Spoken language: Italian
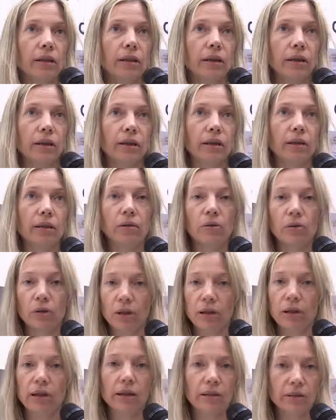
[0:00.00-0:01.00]
e ho
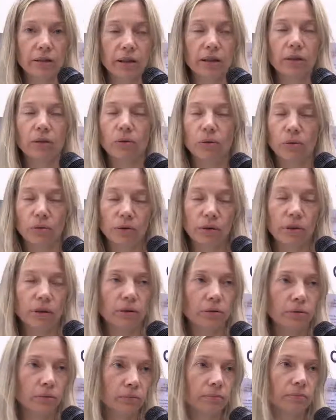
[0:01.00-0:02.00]
i clienti che
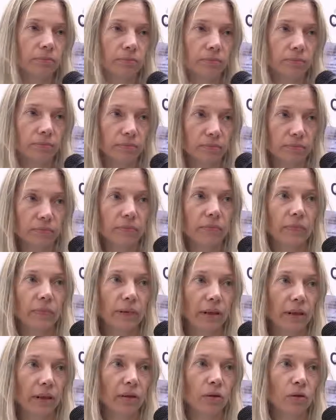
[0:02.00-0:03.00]
tornano,
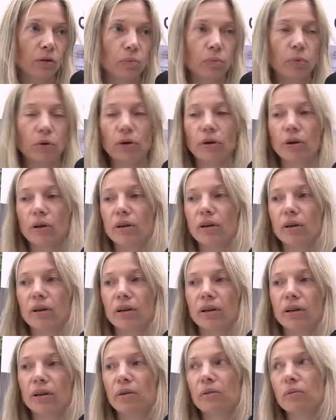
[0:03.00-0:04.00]
che dopo
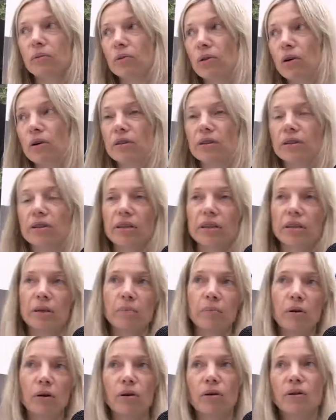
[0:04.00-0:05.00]
eh, un ordine di
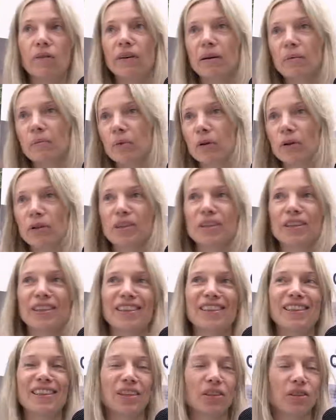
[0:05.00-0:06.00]
prova poi
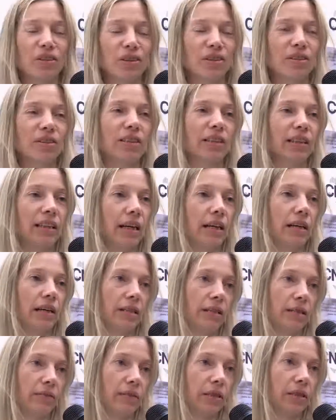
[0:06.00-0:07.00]
iniziano a
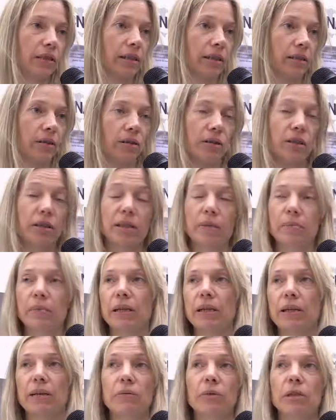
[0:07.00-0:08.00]
ordinare diverse cose,
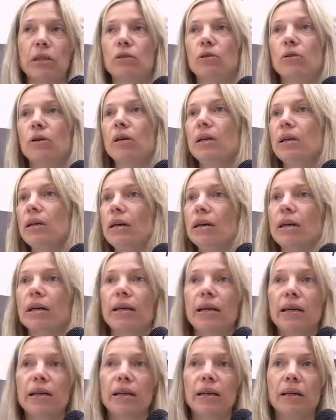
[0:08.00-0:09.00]
perché questo
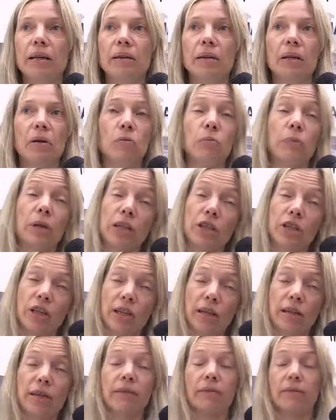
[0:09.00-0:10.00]
è, è un
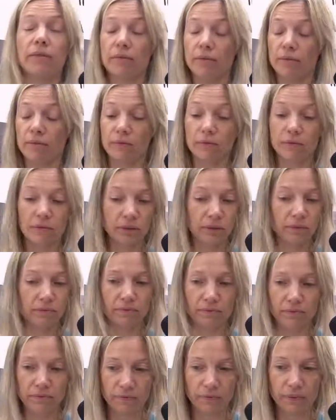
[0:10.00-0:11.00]
piacere
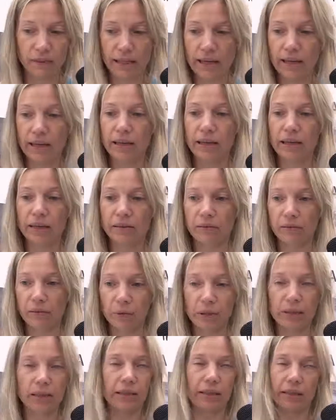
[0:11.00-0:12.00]
vedere che
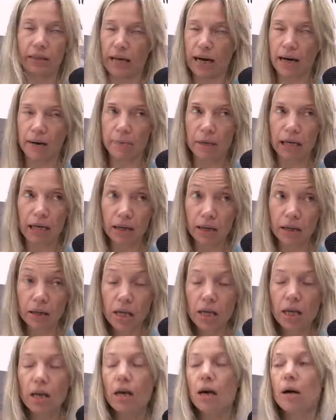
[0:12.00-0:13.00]
questa dinamica
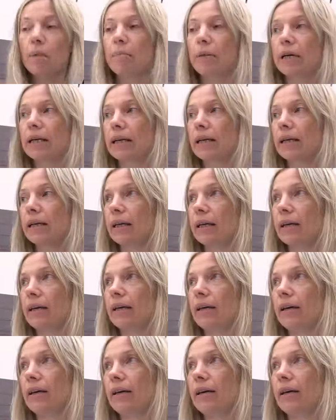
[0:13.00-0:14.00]

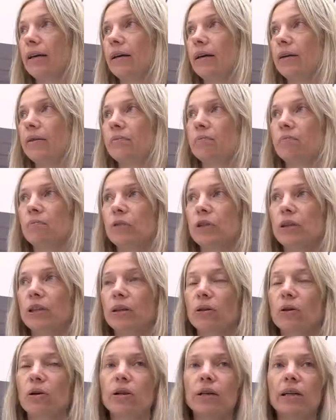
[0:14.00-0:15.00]
perché
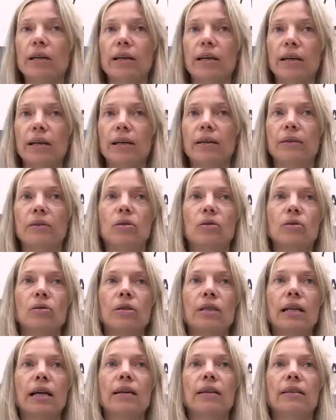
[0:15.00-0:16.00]
si nota che
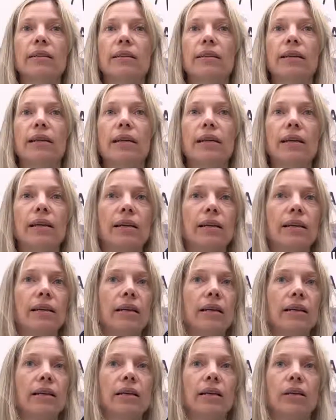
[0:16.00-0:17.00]
nonostante
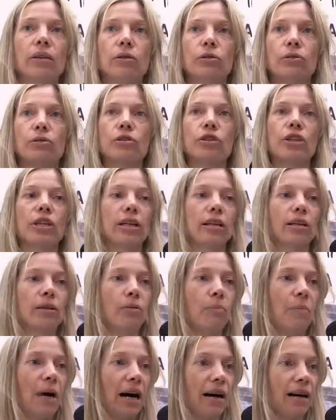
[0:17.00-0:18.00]
la tecnologia
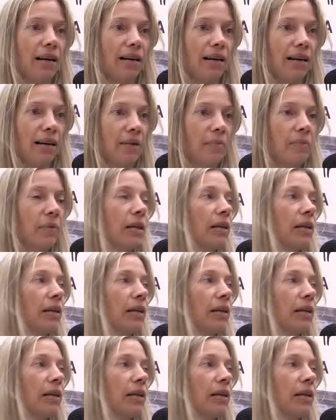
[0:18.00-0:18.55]
globale